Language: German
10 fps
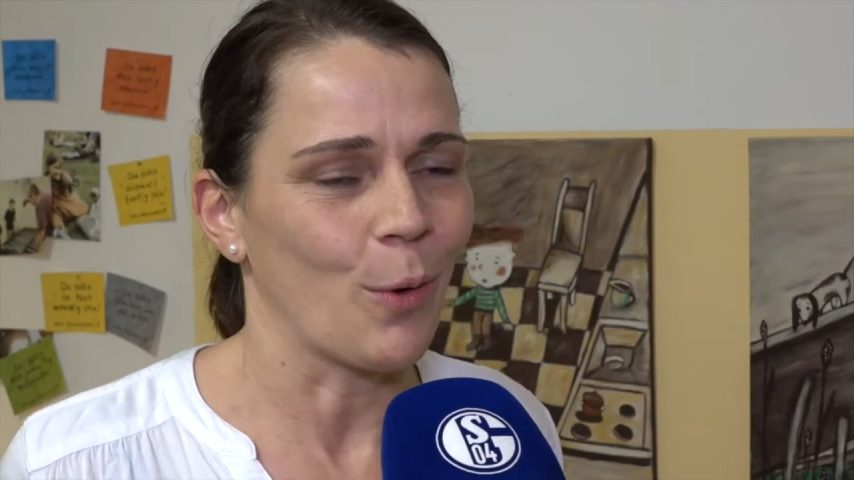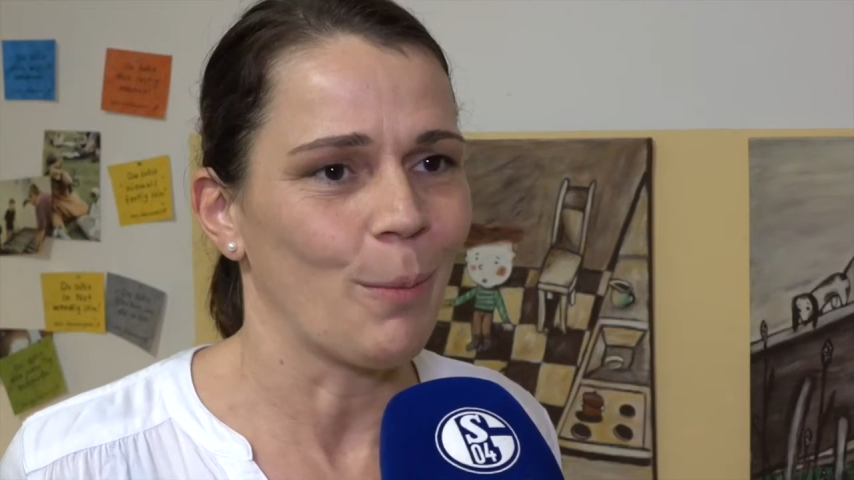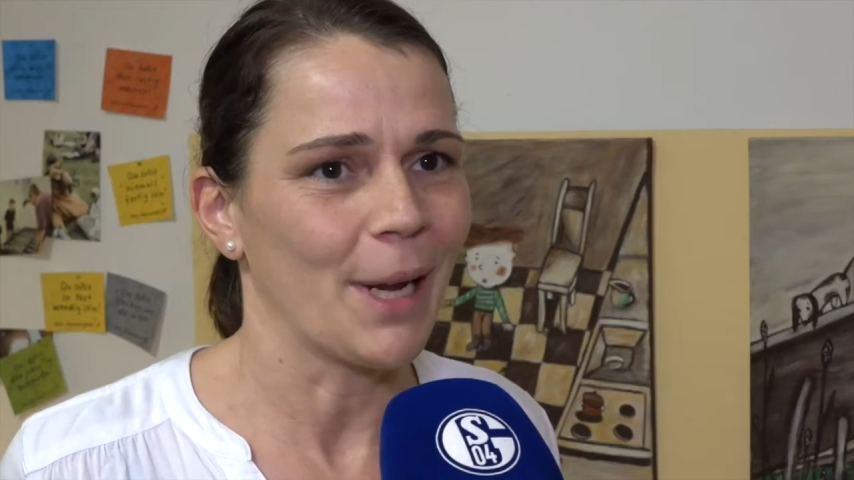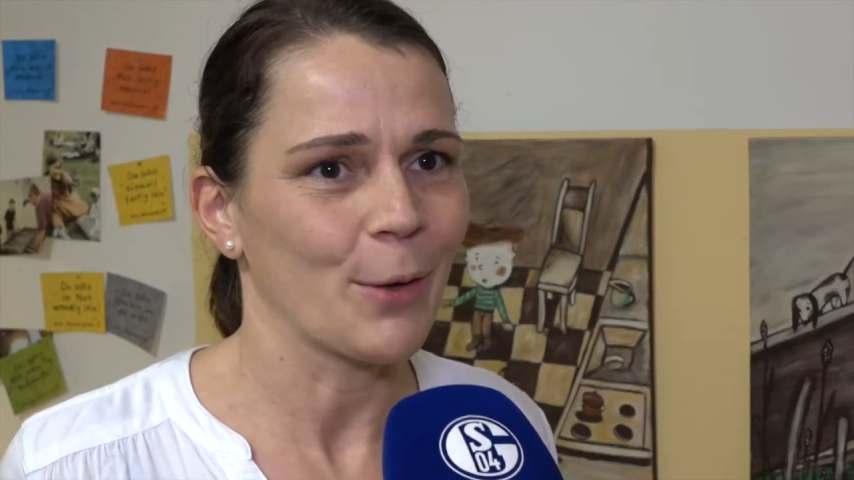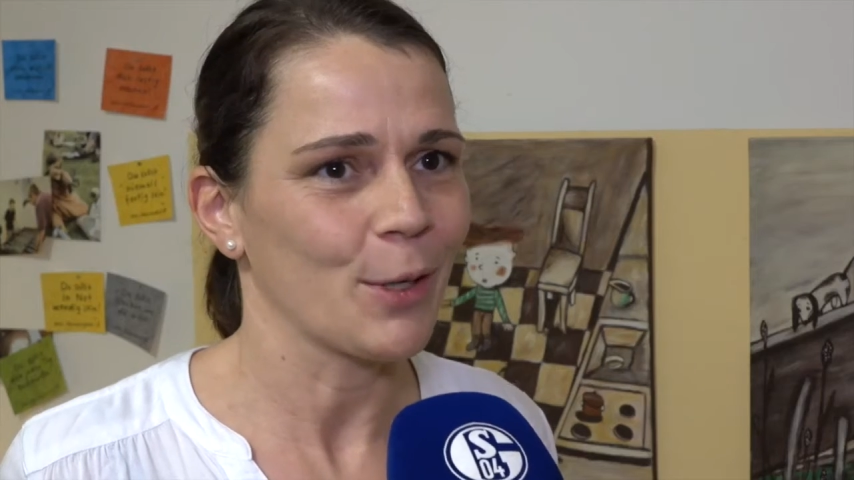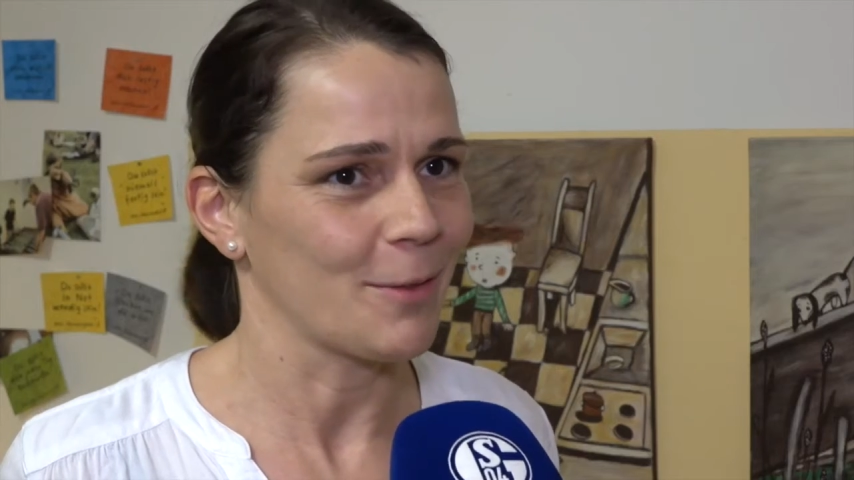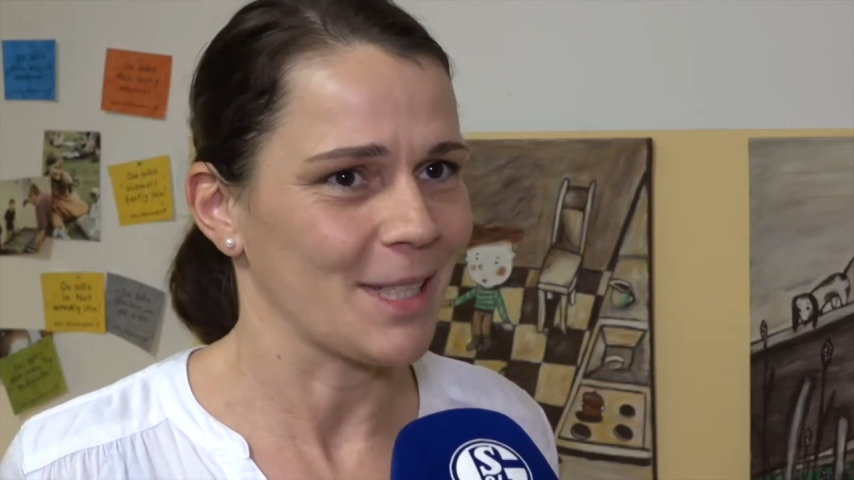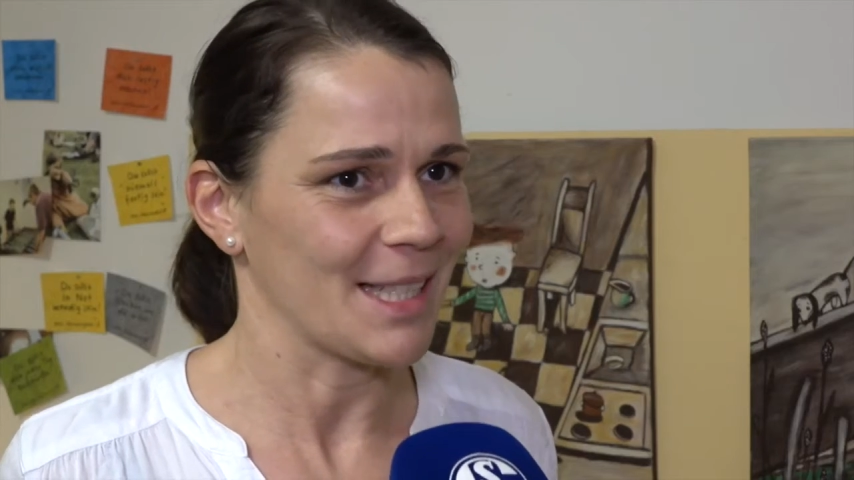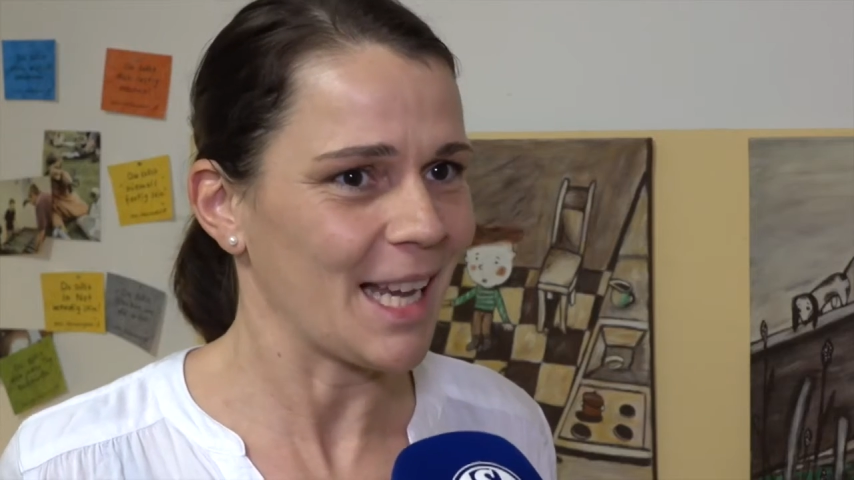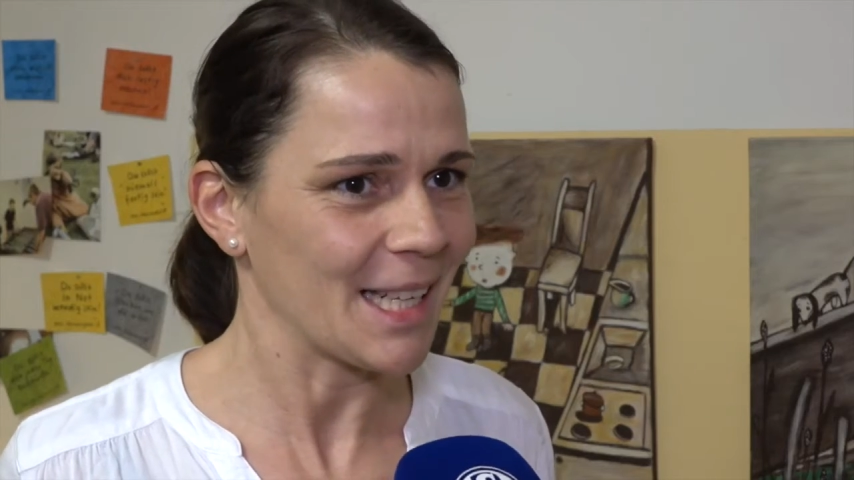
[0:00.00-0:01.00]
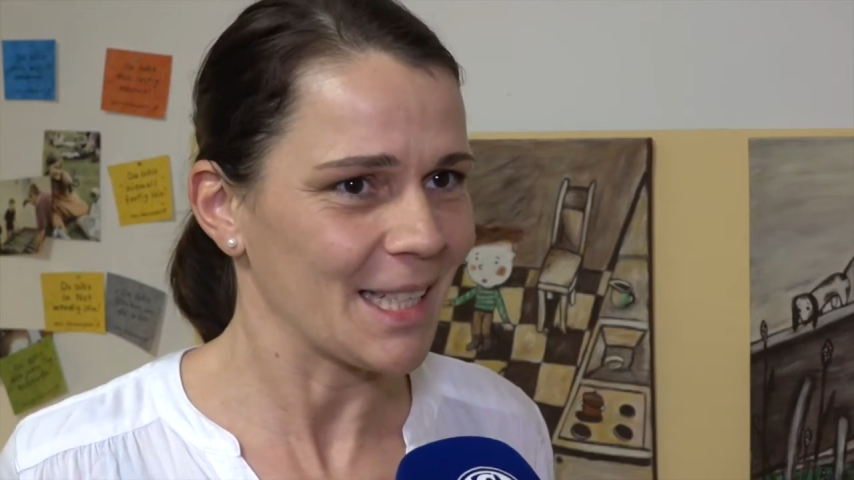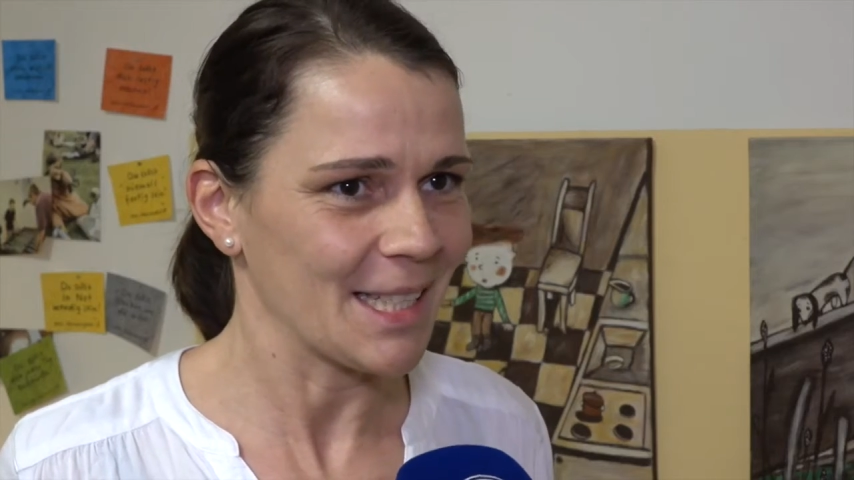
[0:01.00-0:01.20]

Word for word: oh mein Gott, was sage ich